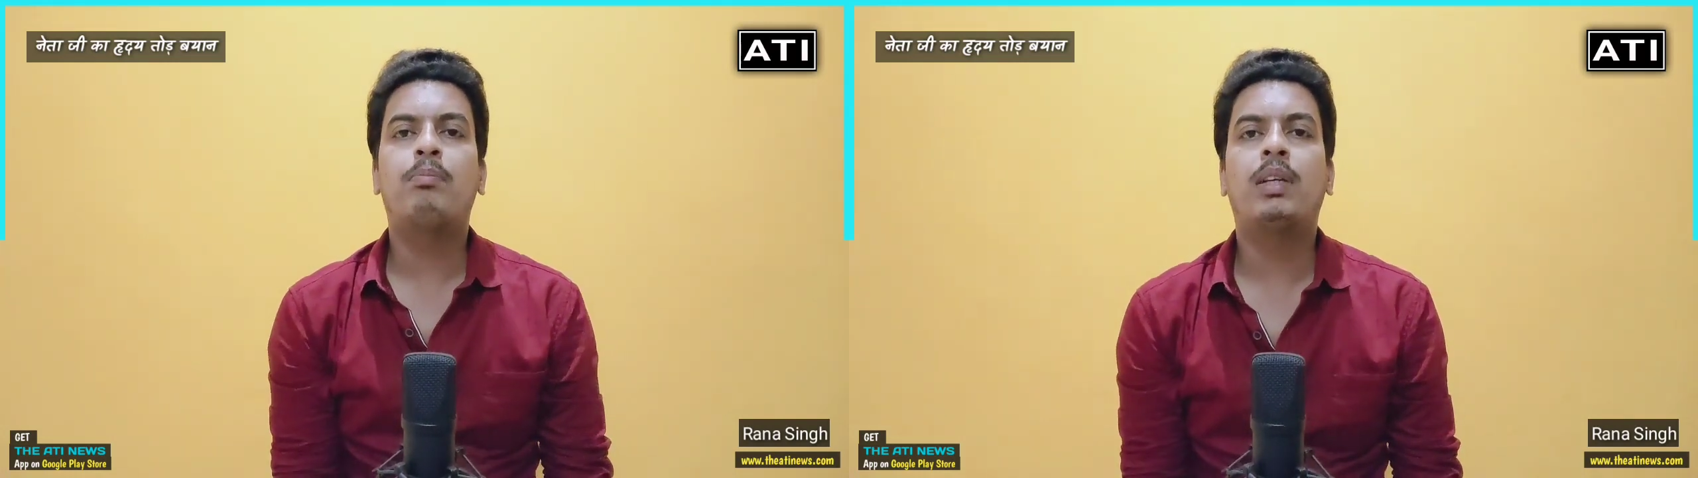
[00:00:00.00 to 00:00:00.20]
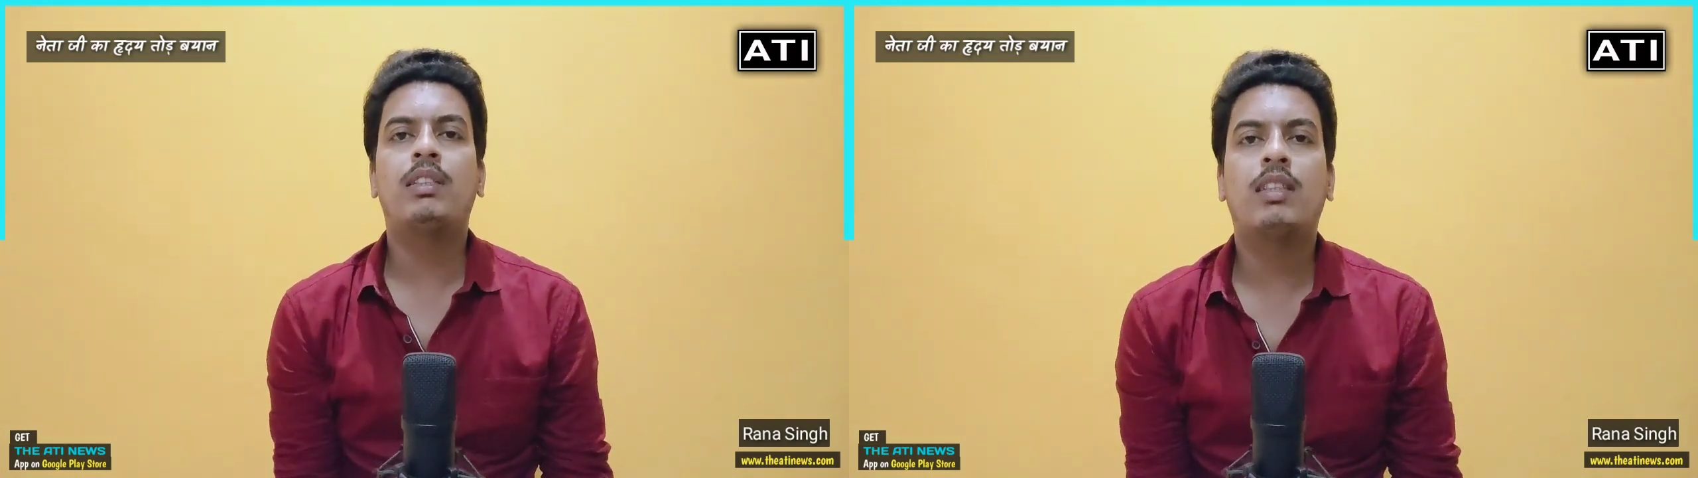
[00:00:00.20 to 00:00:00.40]

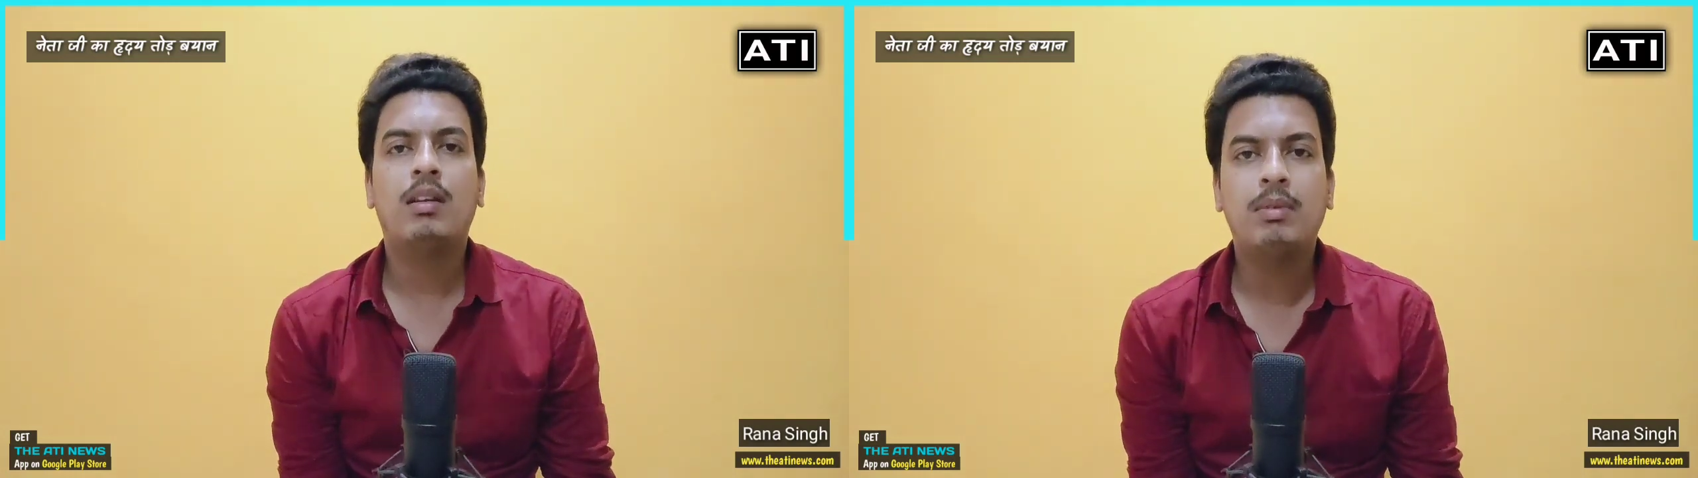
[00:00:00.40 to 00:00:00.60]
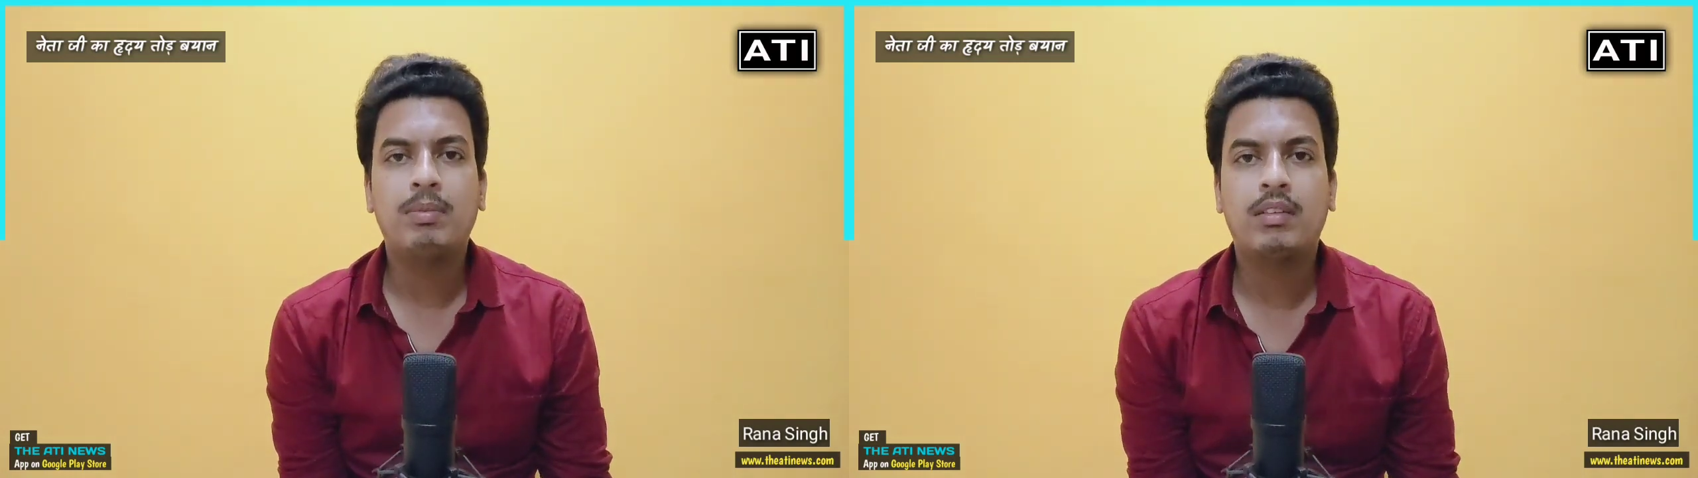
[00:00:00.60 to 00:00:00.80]
आप
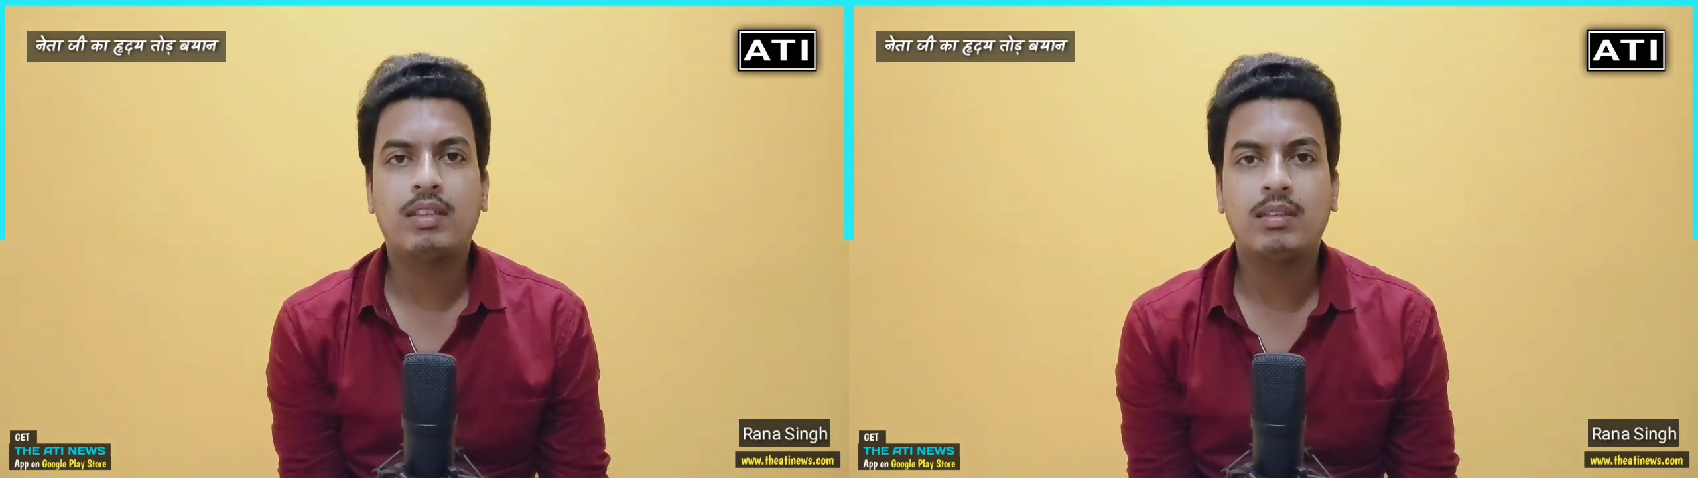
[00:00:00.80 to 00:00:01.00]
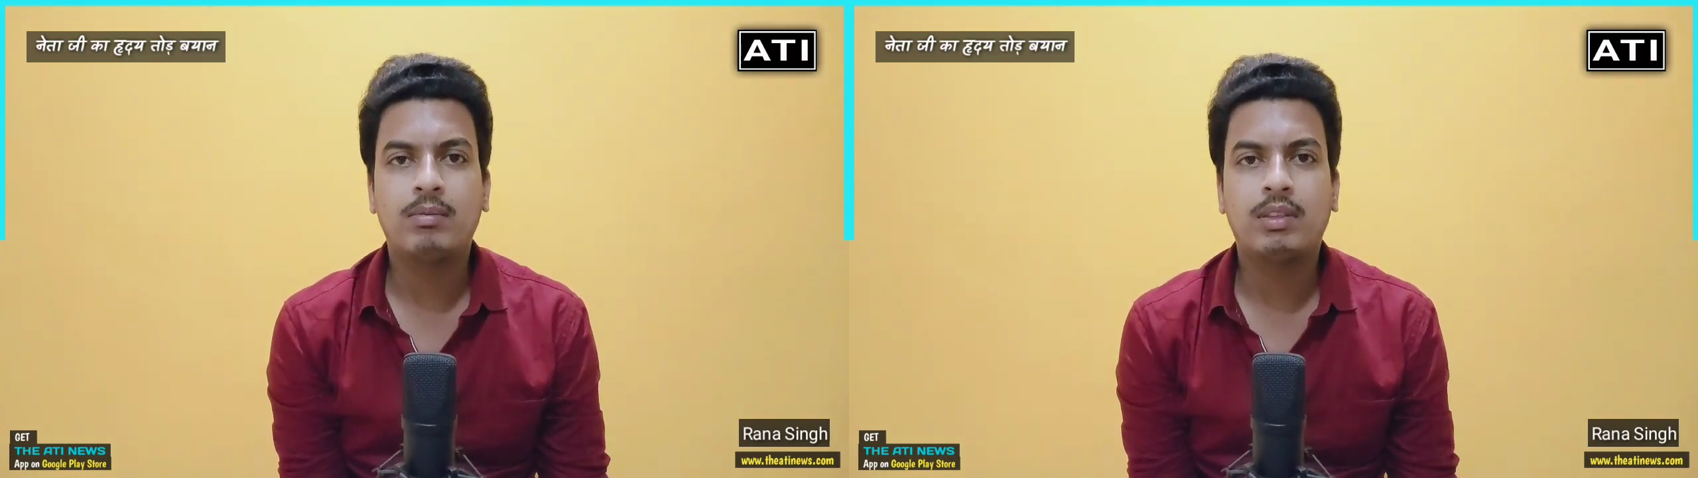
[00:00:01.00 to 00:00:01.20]
पंचानवे
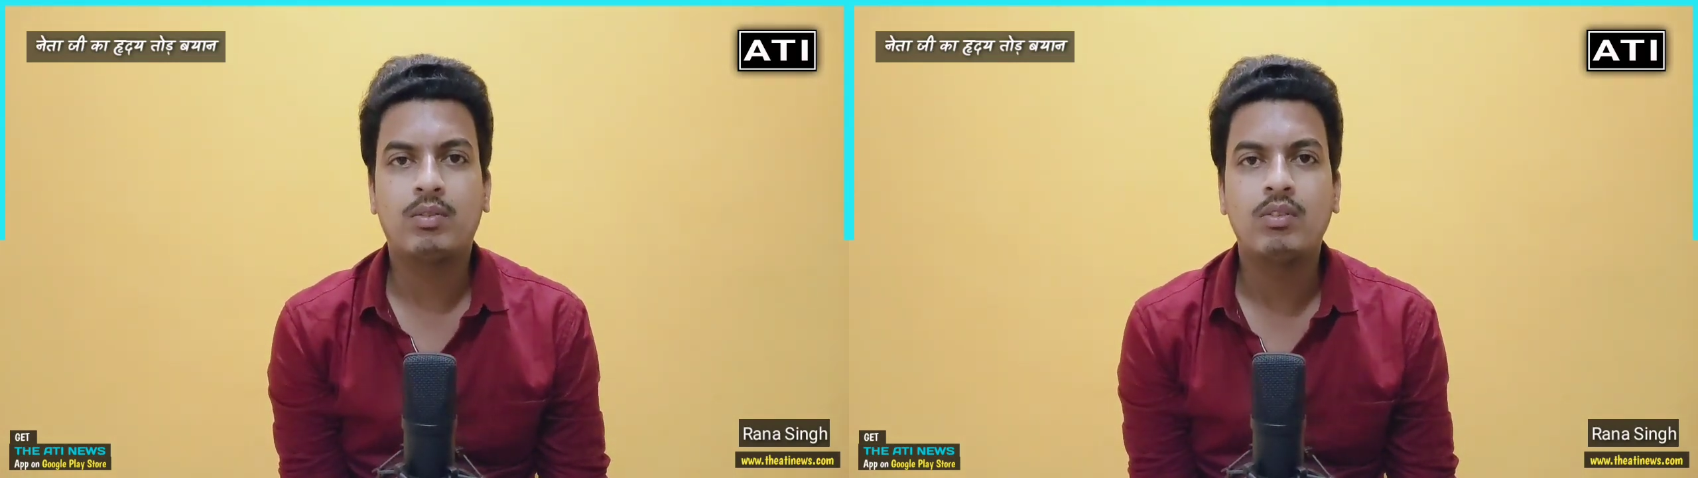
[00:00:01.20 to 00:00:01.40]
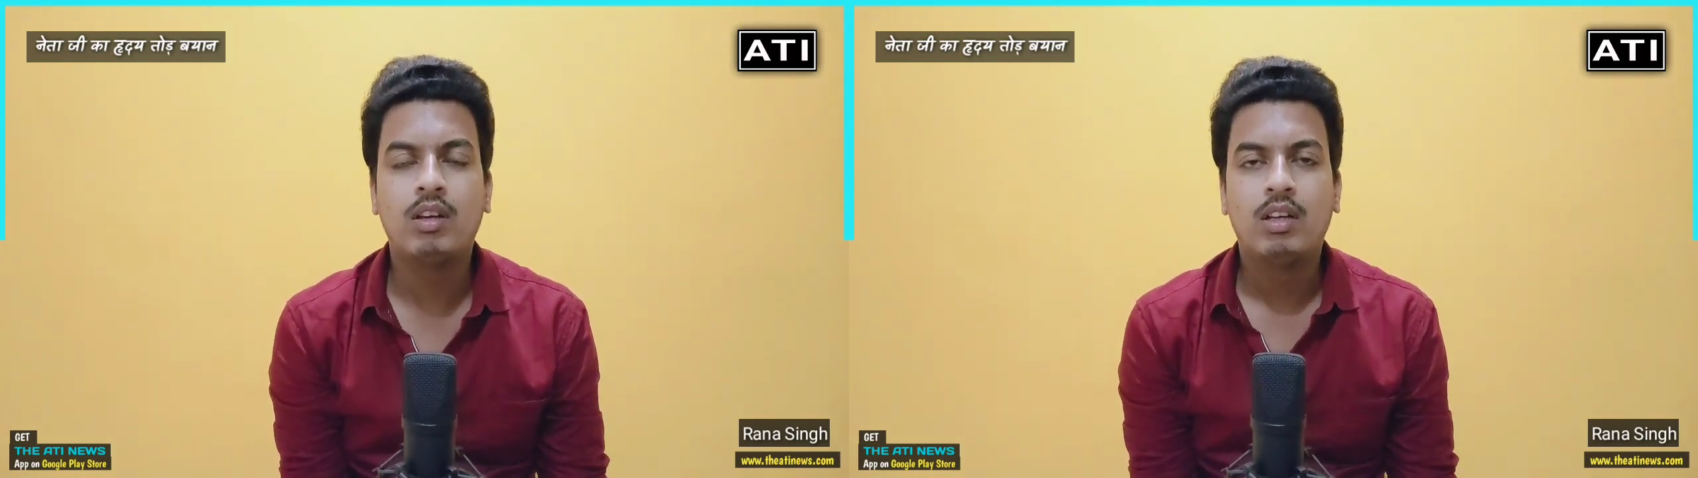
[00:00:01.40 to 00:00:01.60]
परसेंट में
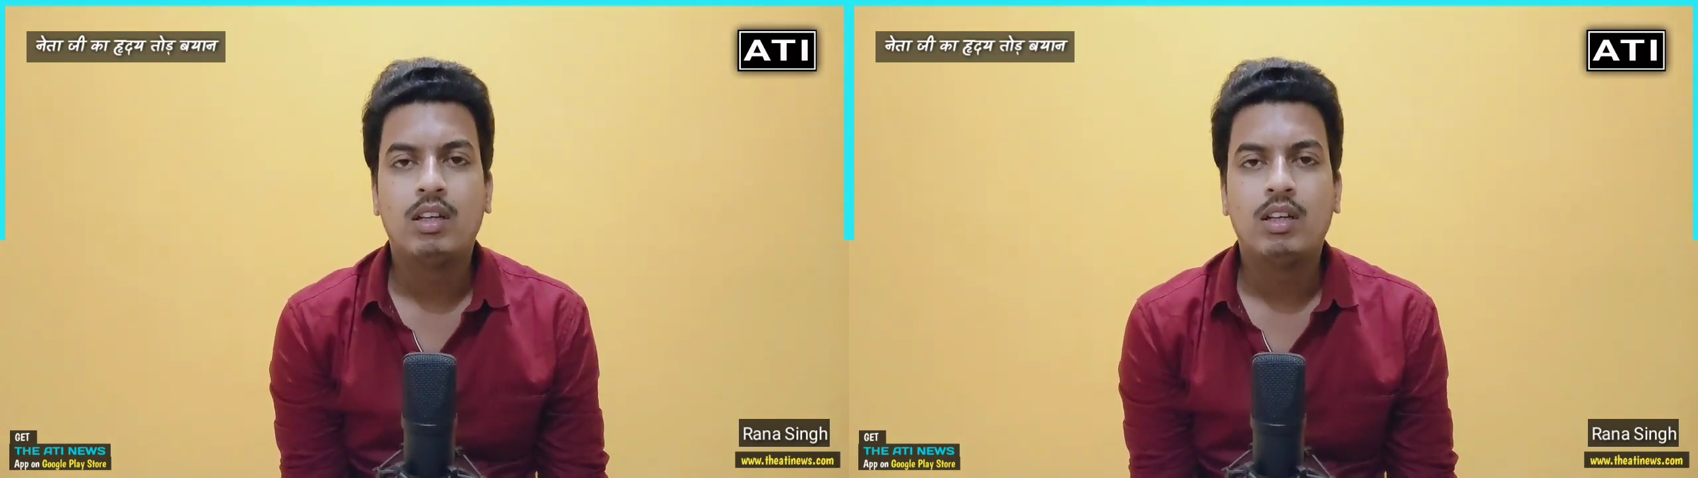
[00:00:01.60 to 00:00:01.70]
हो